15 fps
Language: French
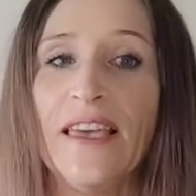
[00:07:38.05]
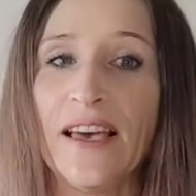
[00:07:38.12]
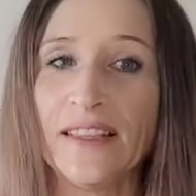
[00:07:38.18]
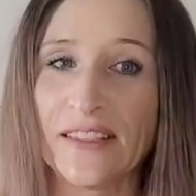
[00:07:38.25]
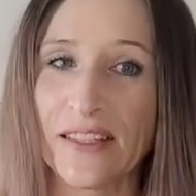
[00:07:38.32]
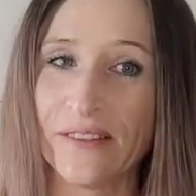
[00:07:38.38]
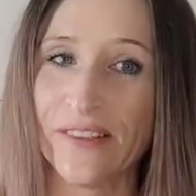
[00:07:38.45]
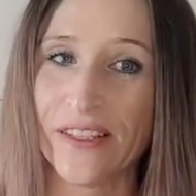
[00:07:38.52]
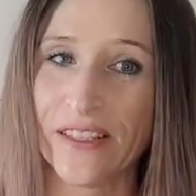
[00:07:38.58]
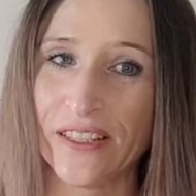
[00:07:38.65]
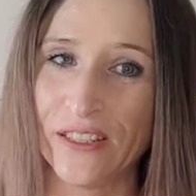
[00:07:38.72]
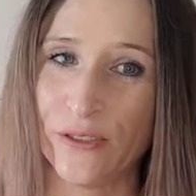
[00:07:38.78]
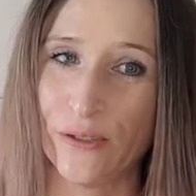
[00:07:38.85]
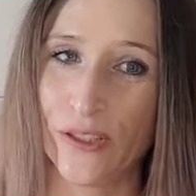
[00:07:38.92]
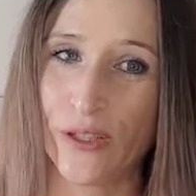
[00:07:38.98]
Et à travers
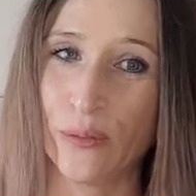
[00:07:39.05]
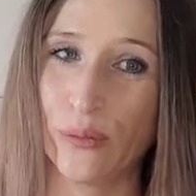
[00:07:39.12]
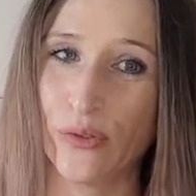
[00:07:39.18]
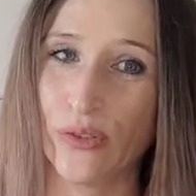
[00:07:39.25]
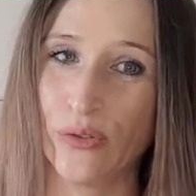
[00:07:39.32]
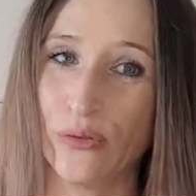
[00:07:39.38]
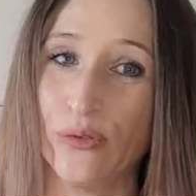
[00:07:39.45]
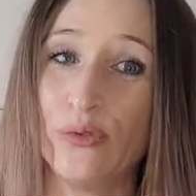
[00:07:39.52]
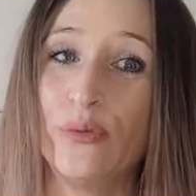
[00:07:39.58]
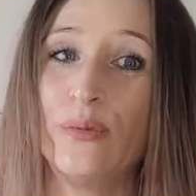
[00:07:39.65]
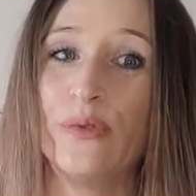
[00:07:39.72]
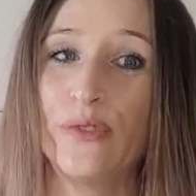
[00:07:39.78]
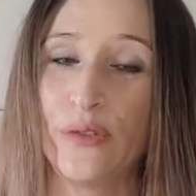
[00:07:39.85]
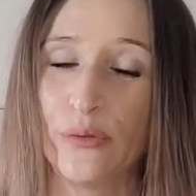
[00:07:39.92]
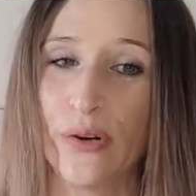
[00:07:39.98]
les différents points de vue, vous
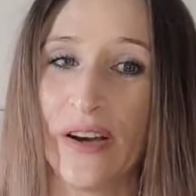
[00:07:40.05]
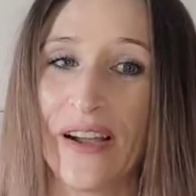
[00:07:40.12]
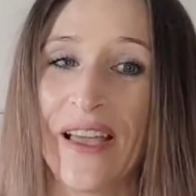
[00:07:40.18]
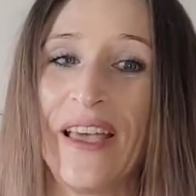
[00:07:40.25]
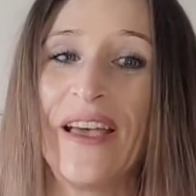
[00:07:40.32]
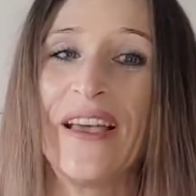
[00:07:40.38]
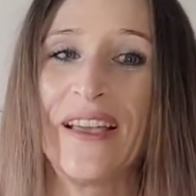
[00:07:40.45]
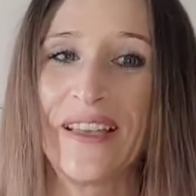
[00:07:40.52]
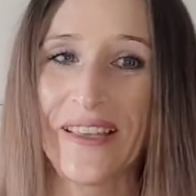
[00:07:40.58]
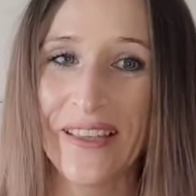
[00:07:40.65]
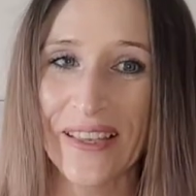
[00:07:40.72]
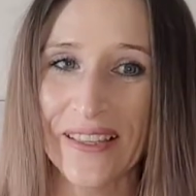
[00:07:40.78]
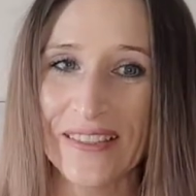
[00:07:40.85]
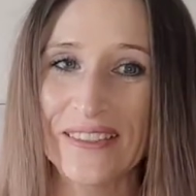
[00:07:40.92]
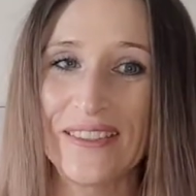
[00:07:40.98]
pouvez voir
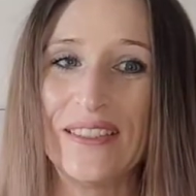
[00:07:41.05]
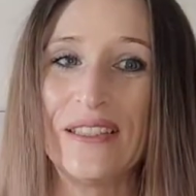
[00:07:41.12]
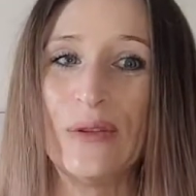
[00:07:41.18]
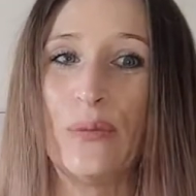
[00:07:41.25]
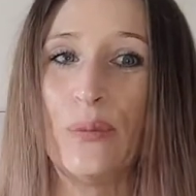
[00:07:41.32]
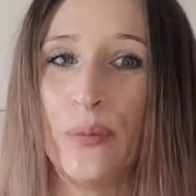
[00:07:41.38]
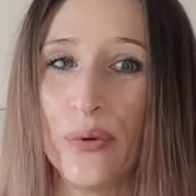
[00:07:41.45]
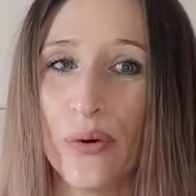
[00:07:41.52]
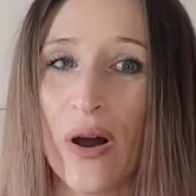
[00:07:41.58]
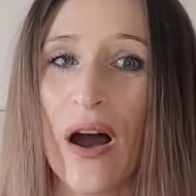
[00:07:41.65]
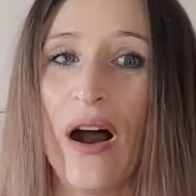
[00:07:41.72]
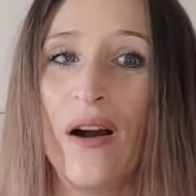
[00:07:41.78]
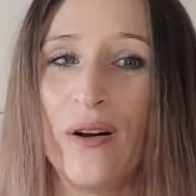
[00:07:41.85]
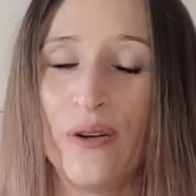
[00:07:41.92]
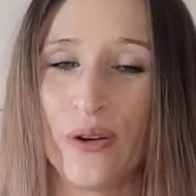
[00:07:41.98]
qu'est-ce qu'il peut
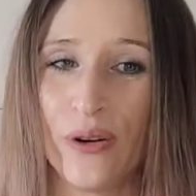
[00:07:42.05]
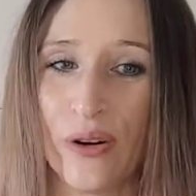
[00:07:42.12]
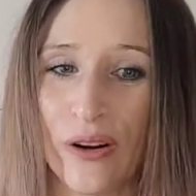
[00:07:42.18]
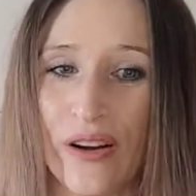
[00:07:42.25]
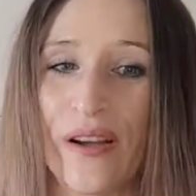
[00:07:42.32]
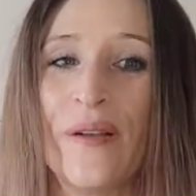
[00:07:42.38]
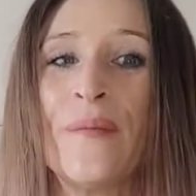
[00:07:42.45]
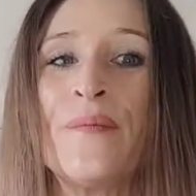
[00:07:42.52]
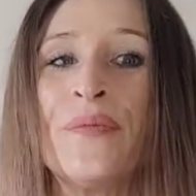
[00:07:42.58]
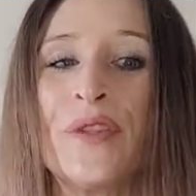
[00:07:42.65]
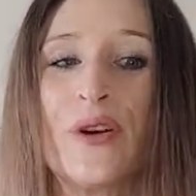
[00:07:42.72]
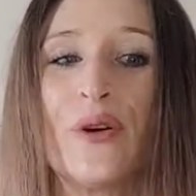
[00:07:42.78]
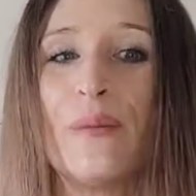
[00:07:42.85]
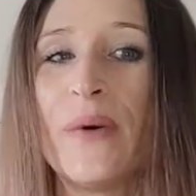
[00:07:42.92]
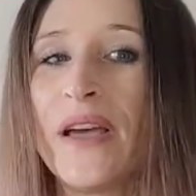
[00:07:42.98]
encore
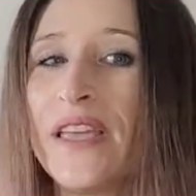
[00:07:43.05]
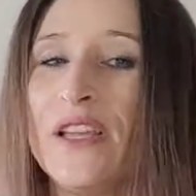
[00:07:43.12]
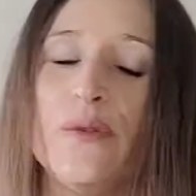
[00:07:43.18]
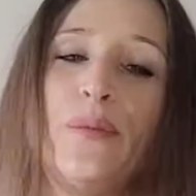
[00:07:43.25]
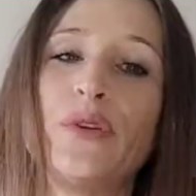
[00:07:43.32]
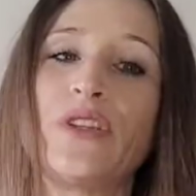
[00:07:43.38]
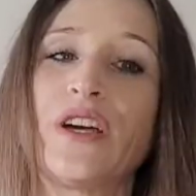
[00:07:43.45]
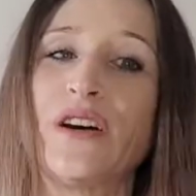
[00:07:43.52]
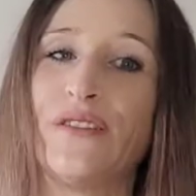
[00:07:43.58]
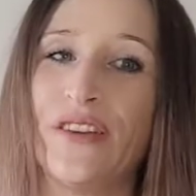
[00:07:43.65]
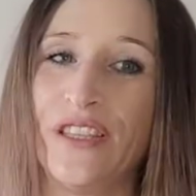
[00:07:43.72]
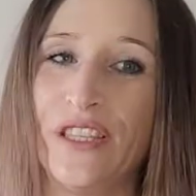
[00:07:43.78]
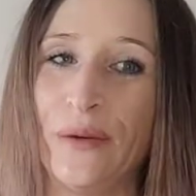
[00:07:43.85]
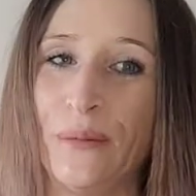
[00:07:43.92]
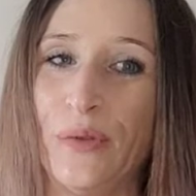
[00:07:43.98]
comment il peut
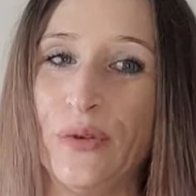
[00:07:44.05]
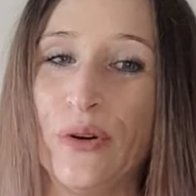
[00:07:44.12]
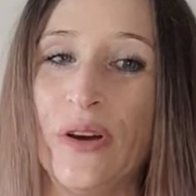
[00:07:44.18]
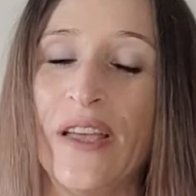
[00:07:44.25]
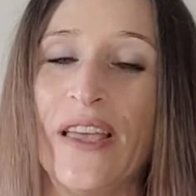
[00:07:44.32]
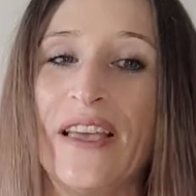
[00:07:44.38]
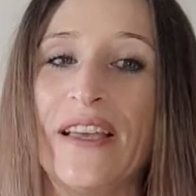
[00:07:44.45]
travailler mieux,